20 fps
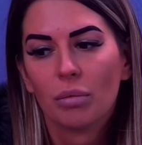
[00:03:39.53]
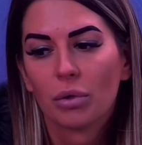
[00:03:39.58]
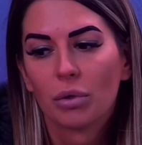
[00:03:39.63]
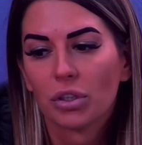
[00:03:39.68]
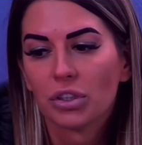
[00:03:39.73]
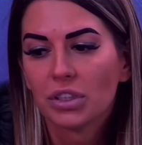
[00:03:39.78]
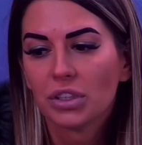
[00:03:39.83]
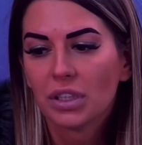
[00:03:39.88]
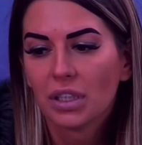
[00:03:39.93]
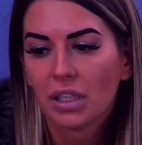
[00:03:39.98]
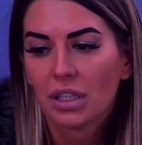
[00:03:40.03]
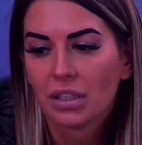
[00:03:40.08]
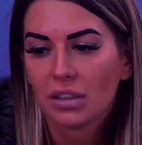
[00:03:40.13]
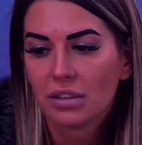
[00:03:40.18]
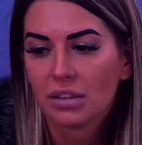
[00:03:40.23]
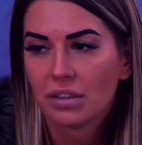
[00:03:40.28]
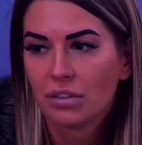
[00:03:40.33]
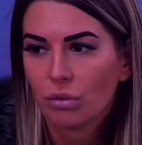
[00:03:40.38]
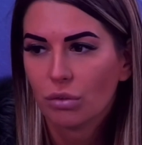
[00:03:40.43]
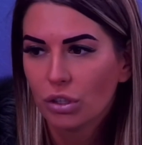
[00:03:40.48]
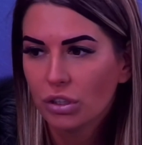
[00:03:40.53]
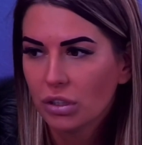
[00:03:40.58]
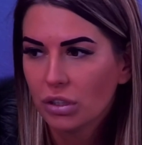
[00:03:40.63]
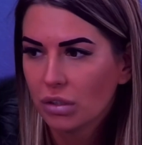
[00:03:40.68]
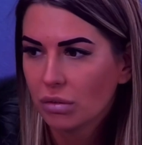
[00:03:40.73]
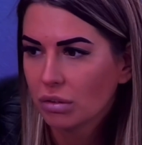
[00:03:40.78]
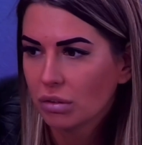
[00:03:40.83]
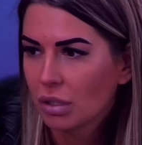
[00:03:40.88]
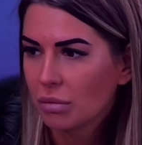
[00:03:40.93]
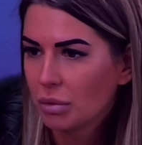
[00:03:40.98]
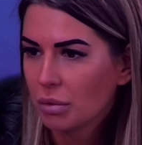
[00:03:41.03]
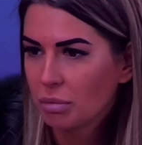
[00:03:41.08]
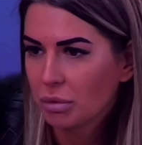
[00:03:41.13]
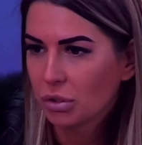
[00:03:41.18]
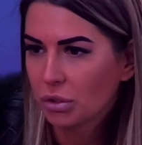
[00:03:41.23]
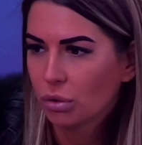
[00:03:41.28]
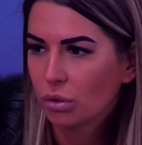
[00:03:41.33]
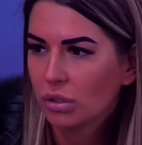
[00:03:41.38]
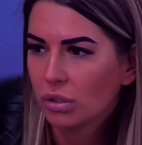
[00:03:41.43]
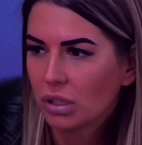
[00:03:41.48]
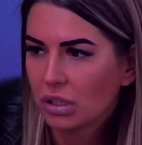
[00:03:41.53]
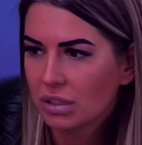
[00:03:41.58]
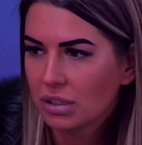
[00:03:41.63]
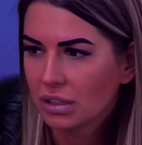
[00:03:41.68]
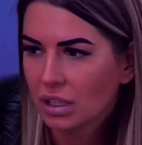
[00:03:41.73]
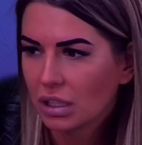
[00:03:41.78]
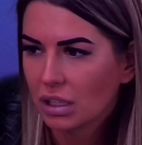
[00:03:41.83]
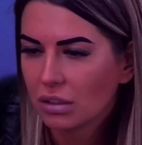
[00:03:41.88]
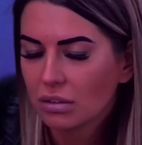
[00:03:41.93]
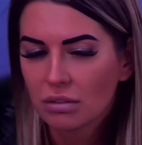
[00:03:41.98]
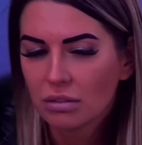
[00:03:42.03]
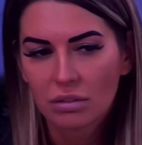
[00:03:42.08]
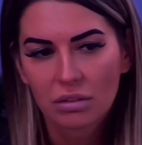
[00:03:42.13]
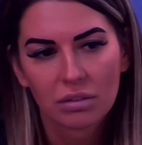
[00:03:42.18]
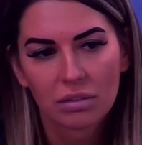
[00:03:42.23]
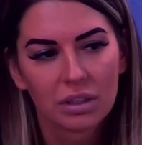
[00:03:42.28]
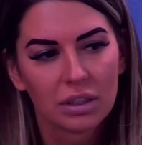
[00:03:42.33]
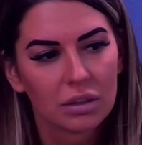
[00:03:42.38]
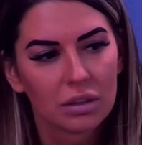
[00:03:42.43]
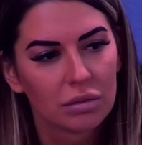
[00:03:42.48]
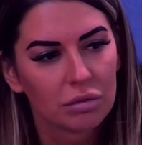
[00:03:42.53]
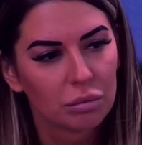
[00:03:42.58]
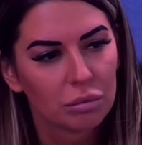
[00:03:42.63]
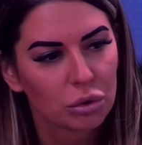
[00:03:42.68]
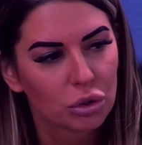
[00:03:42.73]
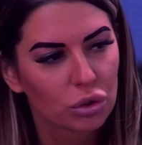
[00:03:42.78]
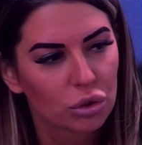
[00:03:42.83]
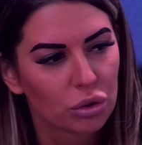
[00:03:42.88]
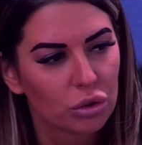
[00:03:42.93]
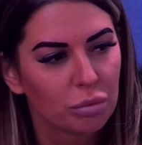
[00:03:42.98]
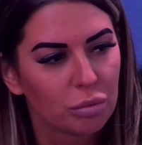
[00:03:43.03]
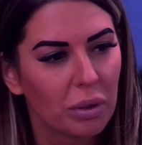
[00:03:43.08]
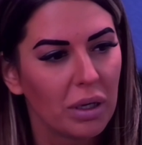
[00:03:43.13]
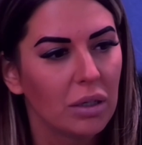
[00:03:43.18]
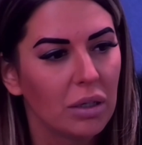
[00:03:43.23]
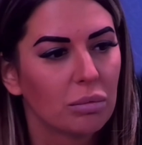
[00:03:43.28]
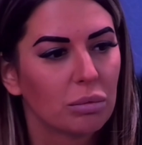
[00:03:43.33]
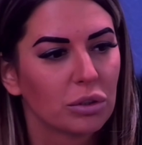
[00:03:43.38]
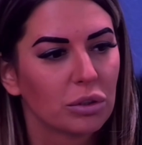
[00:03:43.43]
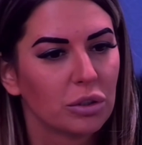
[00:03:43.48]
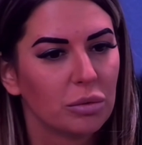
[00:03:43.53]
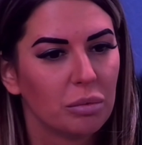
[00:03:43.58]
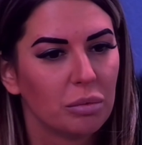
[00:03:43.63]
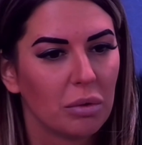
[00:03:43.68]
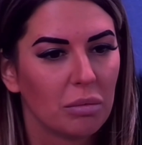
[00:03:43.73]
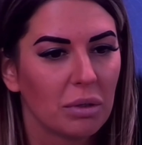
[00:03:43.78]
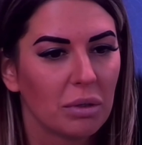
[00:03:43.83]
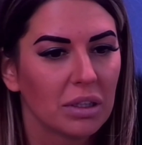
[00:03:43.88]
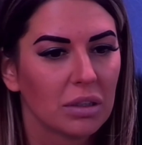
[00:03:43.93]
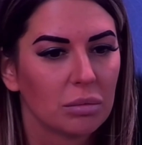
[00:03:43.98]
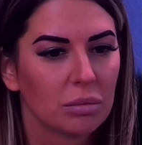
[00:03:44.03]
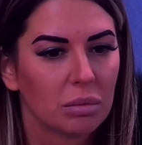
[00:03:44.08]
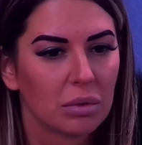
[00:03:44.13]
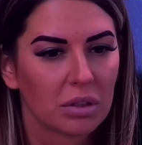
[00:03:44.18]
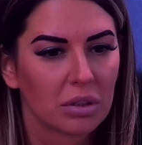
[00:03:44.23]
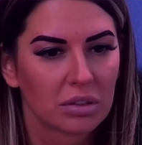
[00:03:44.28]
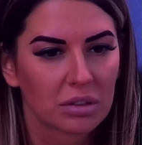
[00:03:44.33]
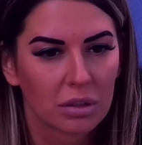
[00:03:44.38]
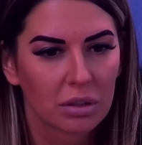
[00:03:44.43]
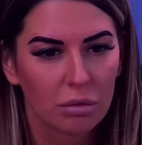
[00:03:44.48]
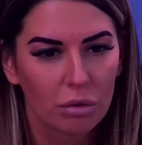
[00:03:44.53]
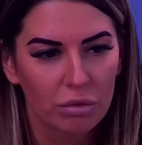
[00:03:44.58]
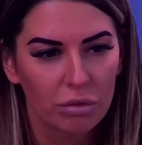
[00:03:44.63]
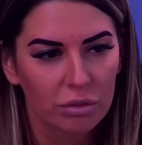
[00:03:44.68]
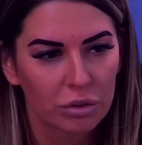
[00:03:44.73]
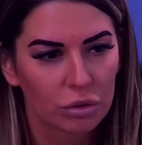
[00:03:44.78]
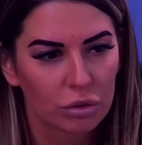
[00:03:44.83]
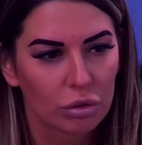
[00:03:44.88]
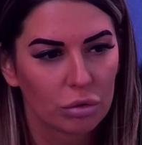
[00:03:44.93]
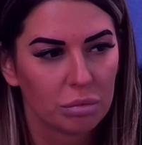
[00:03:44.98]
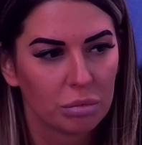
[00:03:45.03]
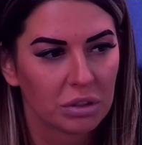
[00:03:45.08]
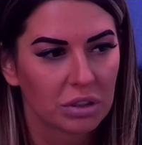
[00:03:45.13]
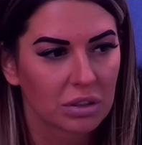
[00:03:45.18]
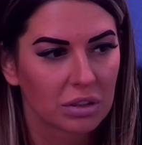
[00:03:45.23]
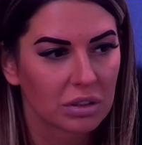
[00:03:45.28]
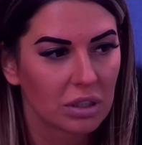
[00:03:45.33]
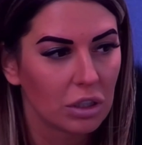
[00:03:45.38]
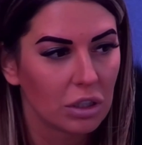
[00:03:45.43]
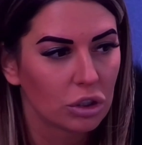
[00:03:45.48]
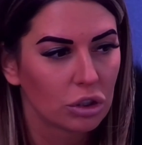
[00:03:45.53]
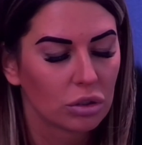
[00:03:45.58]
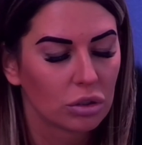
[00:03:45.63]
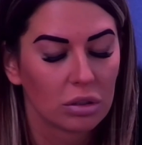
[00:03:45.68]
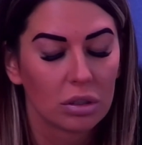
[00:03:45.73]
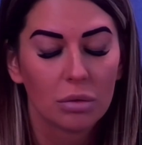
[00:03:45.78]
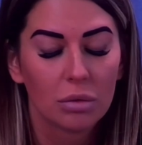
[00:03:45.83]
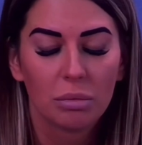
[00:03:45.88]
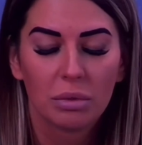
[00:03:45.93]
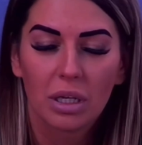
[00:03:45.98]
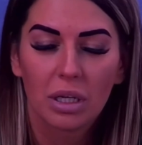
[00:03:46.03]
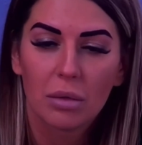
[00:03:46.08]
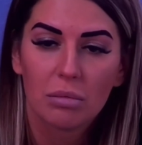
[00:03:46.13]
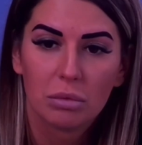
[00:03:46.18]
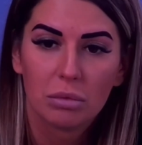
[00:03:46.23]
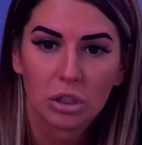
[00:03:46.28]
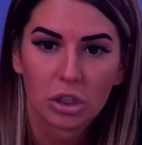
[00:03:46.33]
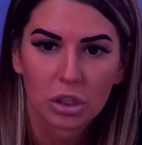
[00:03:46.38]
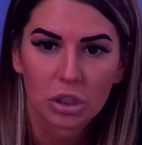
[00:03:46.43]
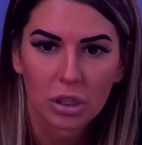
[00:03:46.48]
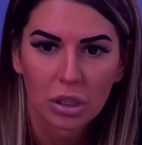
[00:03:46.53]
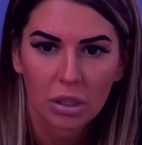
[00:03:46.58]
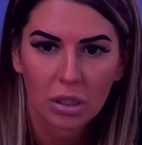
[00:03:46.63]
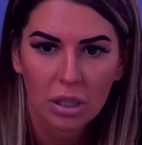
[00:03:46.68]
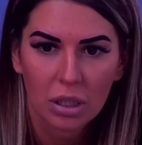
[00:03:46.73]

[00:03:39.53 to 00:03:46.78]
Просто сегодня ко мне подходит Арсен. Говорит, в мужской спальне после пельменной был разговор, в котором мне сказали, что ты на меня обижена.